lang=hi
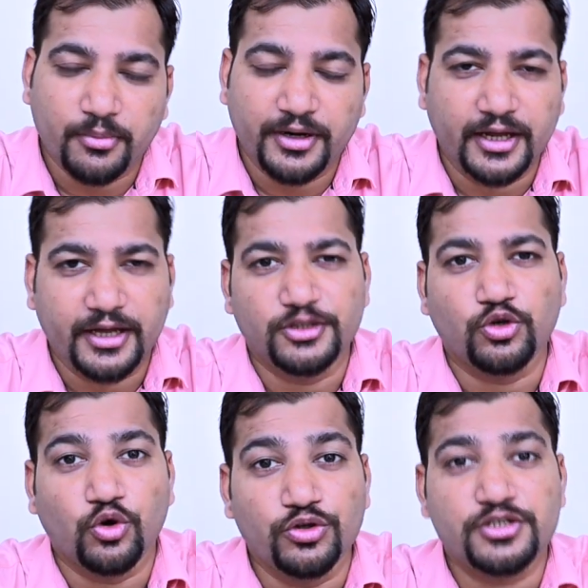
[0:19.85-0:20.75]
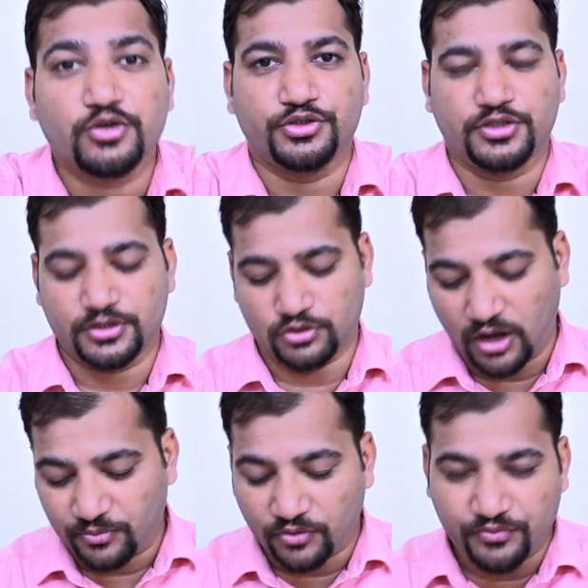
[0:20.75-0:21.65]
बनना है तो कौन सी क्वेश्चंस को
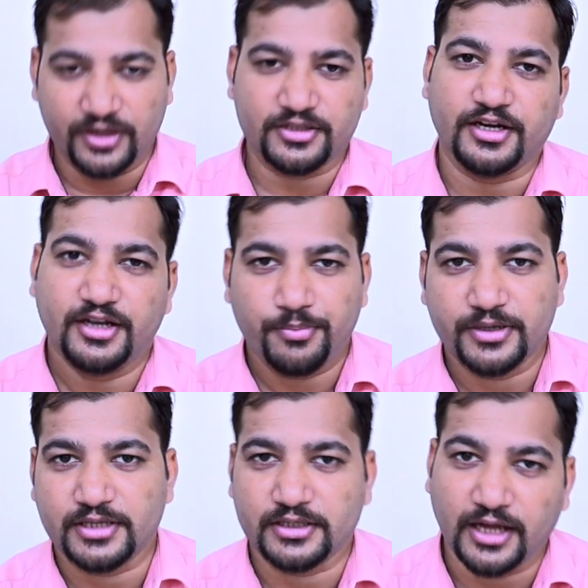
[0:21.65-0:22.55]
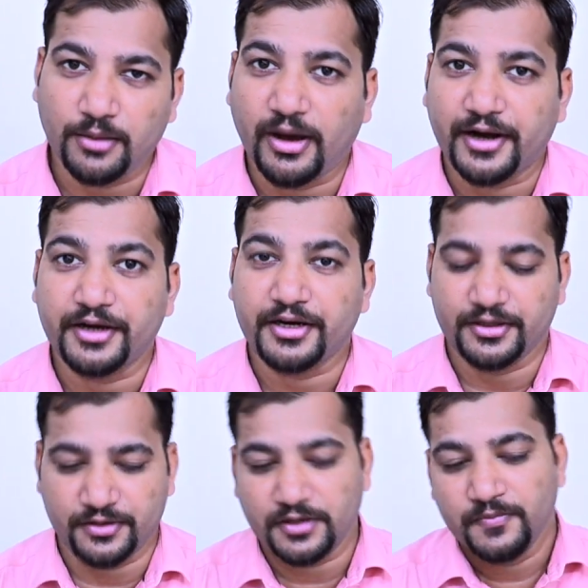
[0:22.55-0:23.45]
आपको फेस करना पड़ सकता है मार्केट के
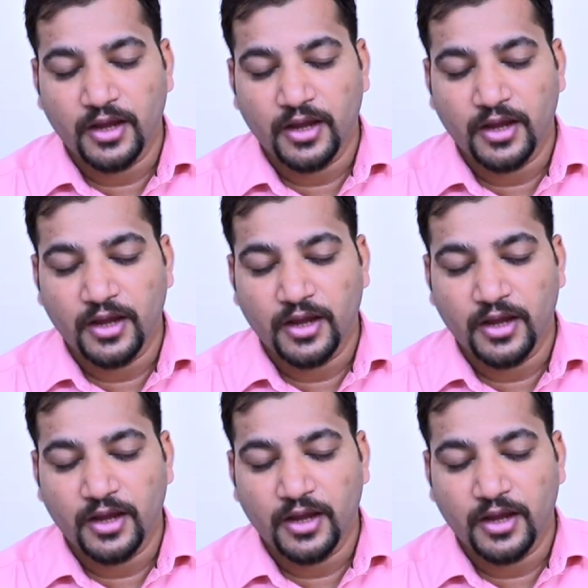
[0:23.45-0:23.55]
अंदर